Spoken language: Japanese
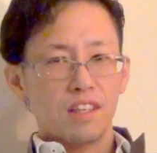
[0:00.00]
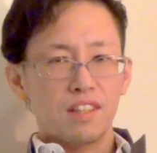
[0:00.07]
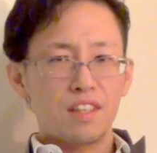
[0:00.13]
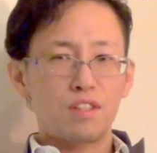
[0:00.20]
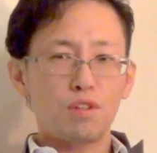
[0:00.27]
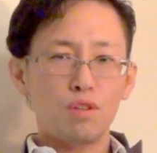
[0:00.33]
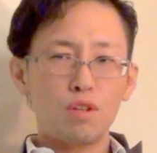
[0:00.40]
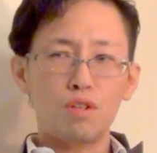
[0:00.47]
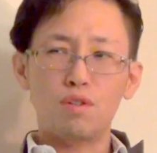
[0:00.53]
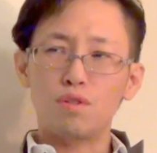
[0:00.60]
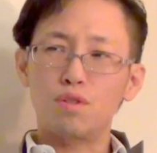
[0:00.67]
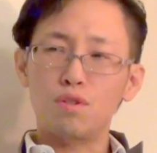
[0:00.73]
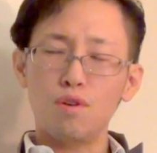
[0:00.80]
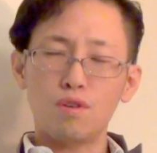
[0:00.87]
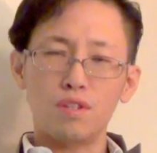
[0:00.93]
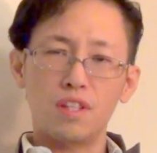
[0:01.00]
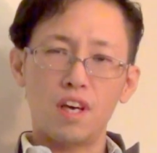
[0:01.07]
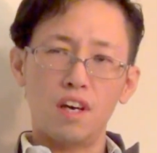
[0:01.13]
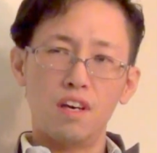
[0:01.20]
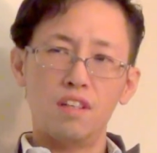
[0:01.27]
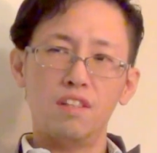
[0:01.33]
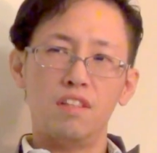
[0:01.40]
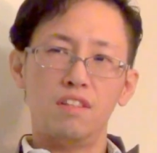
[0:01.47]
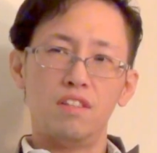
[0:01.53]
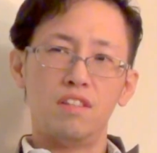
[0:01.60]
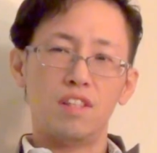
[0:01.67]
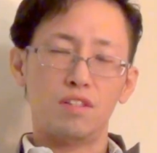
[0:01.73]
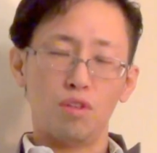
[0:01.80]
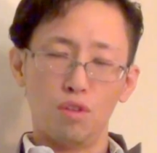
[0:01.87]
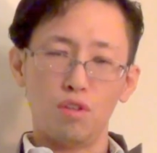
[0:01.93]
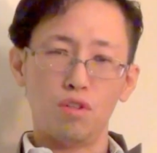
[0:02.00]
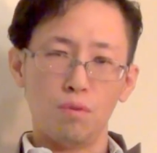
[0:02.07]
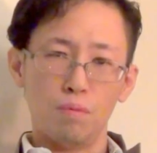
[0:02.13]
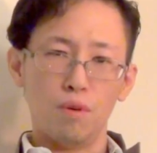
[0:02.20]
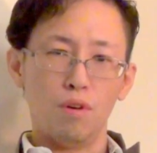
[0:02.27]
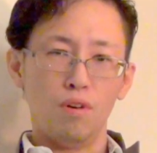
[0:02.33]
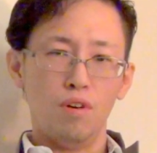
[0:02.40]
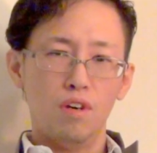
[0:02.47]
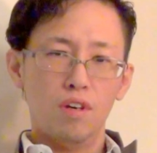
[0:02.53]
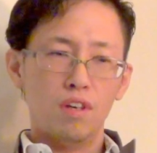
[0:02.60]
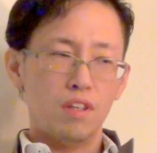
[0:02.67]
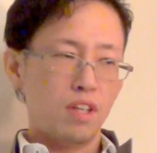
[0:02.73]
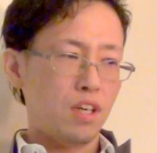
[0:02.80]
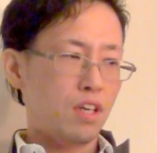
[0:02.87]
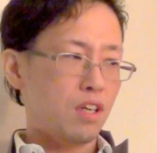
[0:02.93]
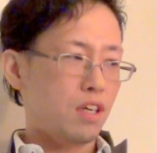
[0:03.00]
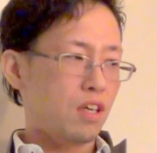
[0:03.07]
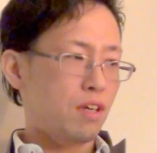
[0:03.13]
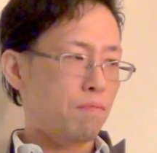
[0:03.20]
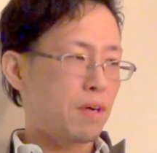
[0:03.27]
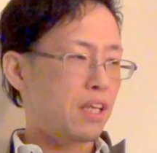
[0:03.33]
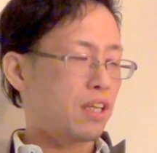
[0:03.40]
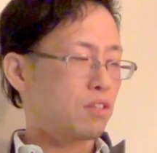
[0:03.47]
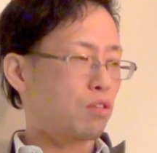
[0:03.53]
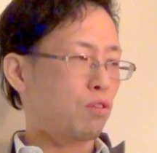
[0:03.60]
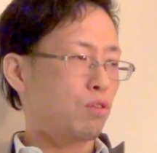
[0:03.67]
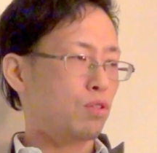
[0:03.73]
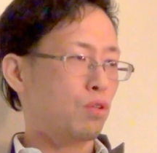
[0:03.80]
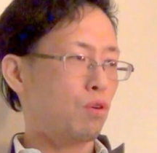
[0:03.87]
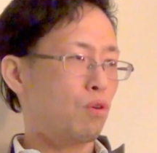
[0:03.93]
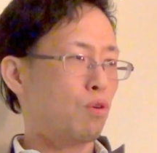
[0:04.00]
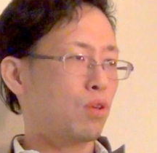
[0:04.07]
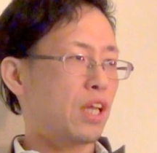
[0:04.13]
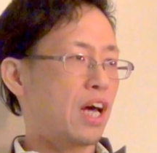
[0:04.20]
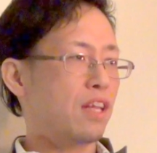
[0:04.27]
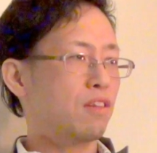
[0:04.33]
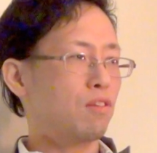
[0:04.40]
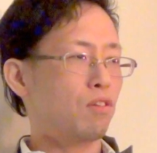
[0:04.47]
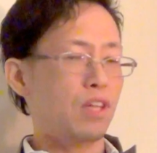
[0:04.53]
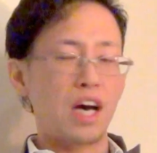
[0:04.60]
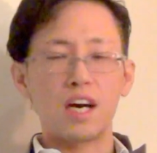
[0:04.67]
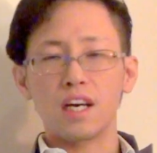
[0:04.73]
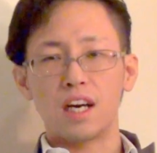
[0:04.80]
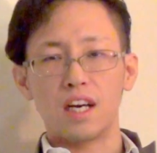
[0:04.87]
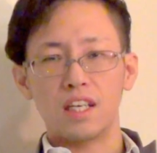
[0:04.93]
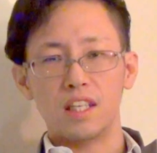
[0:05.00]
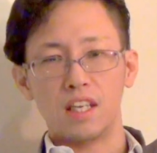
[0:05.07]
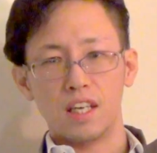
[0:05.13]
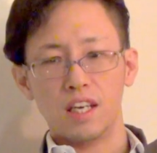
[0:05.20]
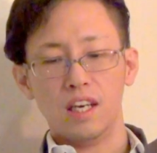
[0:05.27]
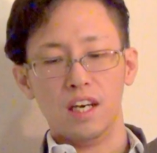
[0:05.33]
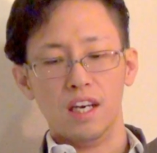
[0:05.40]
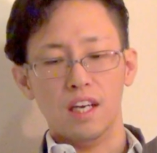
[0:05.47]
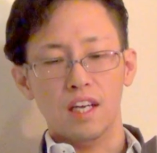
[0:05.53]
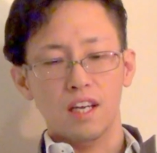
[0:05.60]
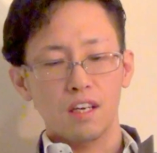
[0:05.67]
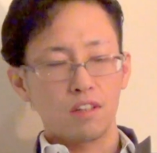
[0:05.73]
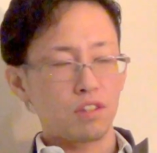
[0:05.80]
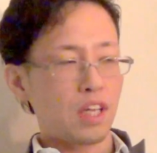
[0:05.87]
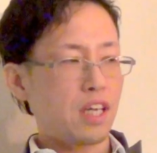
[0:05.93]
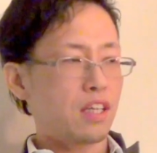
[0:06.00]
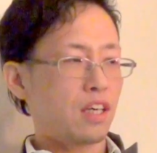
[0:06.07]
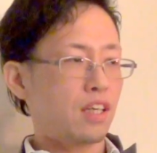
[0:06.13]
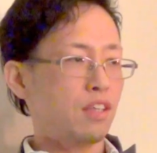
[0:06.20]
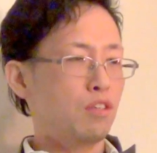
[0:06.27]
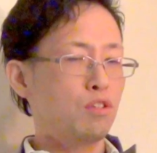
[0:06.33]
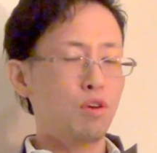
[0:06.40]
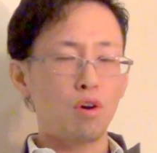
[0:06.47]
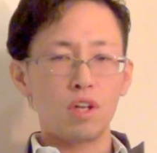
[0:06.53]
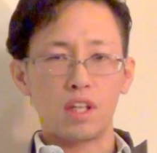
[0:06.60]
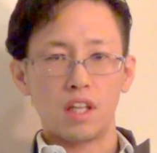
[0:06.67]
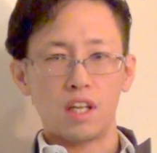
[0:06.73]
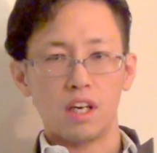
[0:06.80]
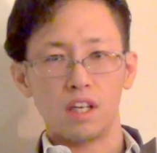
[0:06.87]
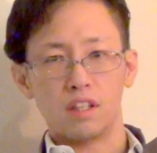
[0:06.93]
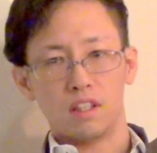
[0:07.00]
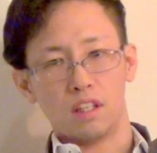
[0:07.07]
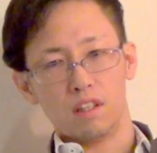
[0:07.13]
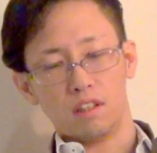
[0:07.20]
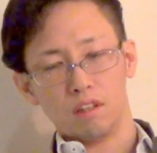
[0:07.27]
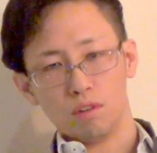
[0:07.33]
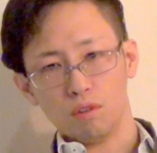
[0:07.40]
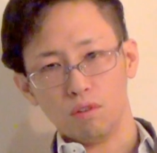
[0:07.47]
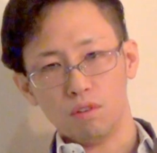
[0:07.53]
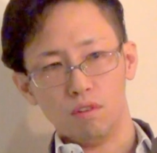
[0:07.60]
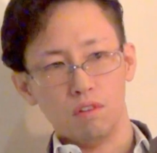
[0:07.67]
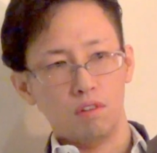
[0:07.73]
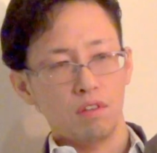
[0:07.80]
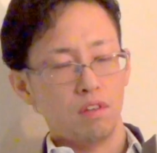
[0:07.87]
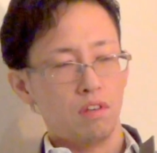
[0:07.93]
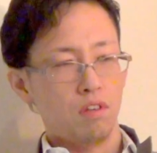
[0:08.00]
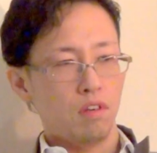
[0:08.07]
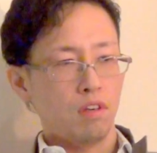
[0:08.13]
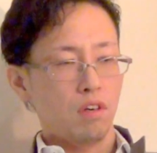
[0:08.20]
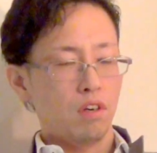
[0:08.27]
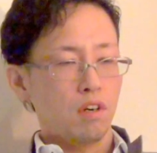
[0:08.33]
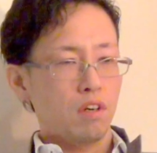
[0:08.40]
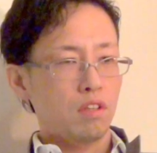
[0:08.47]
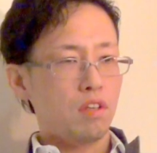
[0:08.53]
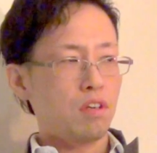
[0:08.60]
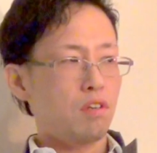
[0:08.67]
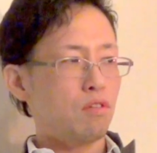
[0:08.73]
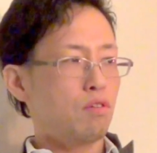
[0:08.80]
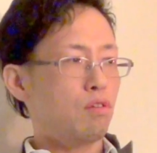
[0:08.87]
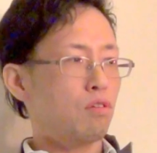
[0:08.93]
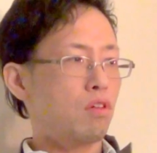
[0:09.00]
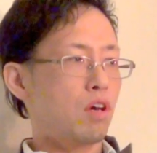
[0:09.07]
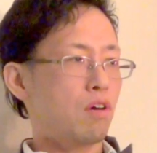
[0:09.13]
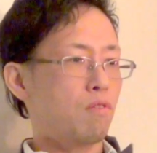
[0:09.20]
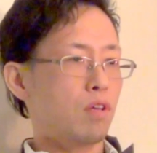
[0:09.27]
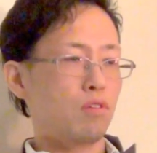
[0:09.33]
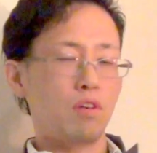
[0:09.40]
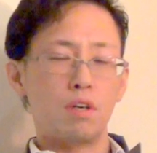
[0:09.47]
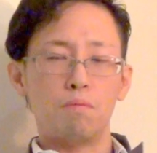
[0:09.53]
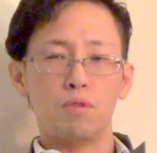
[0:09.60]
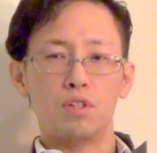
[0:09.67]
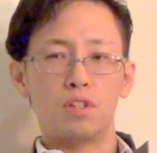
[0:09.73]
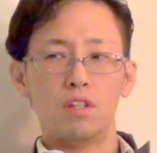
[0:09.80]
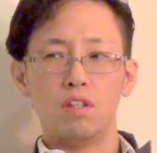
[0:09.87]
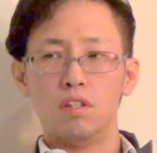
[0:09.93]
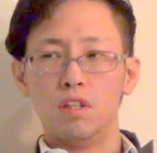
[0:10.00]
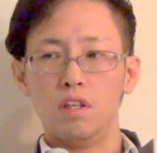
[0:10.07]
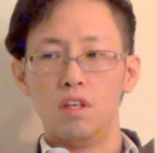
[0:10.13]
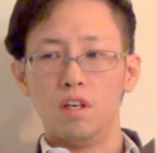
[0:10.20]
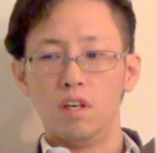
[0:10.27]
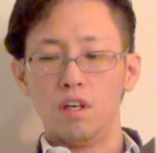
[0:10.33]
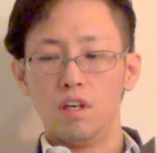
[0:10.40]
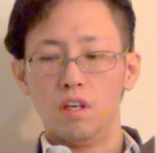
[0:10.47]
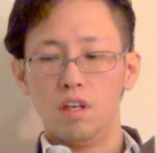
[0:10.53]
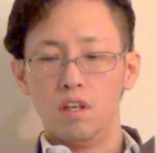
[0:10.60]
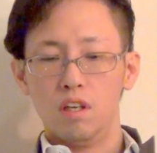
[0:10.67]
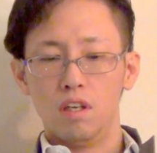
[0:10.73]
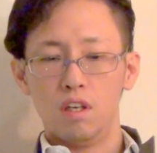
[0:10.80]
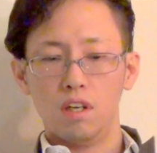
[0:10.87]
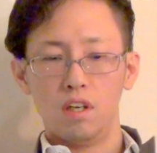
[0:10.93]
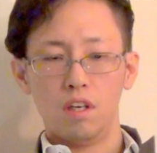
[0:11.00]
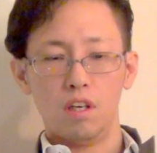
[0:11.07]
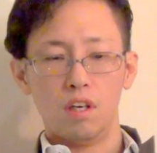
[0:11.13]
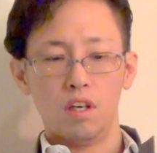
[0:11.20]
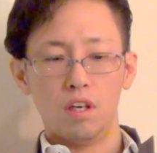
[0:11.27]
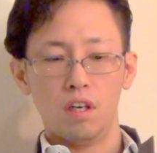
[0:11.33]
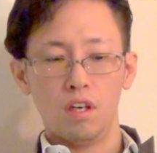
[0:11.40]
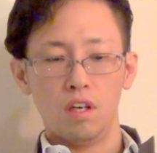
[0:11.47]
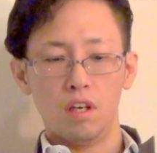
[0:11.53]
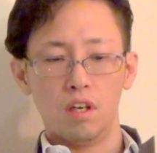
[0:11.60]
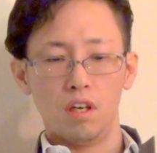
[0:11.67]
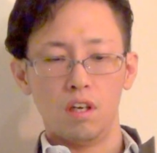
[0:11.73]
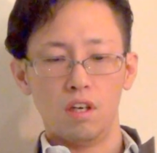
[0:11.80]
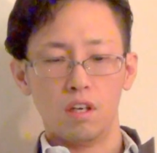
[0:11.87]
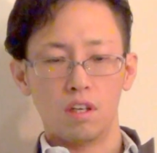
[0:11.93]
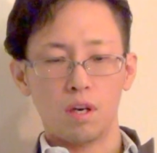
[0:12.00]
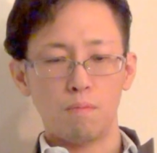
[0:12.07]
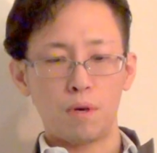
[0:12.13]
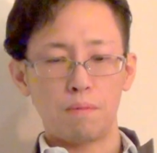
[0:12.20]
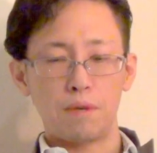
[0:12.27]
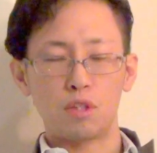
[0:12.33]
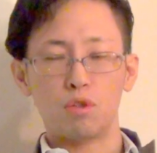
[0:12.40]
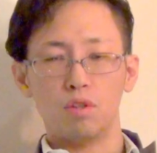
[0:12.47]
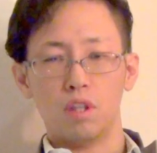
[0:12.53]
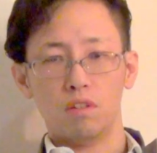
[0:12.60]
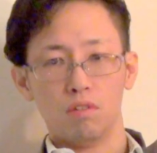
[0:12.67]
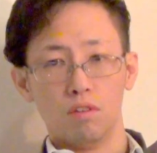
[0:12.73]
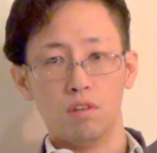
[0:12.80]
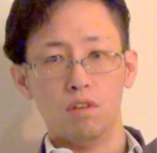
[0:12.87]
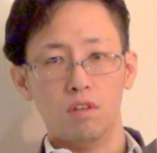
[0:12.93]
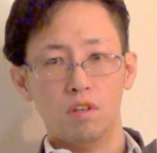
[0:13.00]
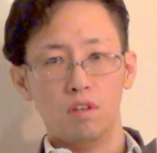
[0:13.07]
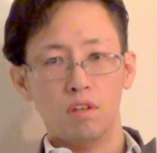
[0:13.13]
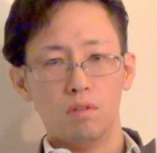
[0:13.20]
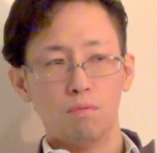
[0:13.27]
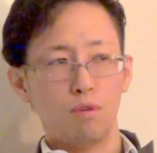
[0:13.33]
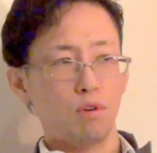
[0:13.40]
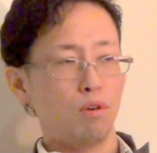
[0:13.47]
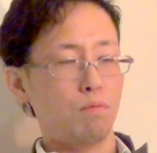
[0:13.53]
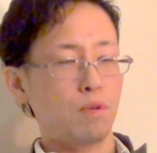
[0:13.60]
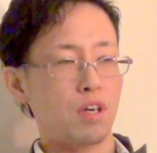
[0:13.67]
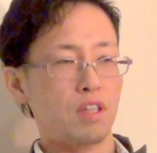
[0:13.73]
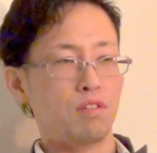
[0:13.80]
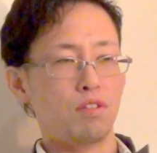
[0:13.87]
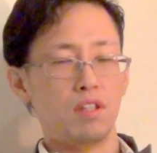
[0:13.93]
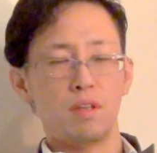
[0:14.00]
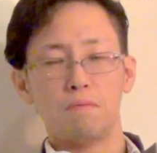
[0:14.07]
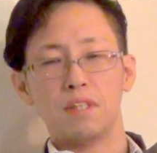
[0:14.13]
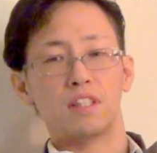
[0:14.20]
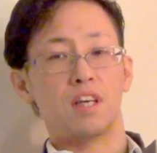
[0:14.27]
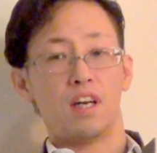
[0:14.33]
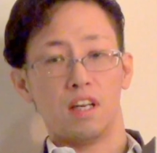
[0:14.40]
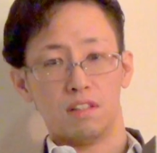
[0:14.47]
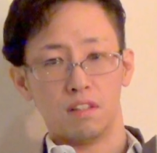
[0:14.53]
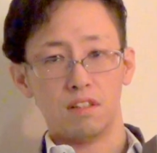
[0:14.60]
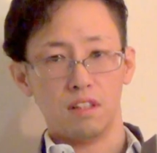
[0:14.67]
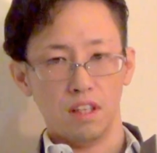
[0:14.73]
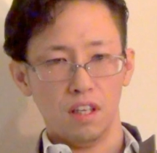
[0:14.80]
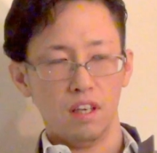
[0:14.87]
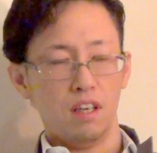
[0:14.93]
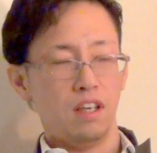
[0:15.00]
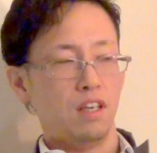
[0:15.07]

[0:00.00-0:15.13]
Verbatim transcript: でその人すごく悩んでてさ、その人もでまだその相談の段階で具体的に動いてなかったんだけど、でいろいろ電話とかもしてて、えー、頑張りましょうねと、もう僕はついてますからっつって、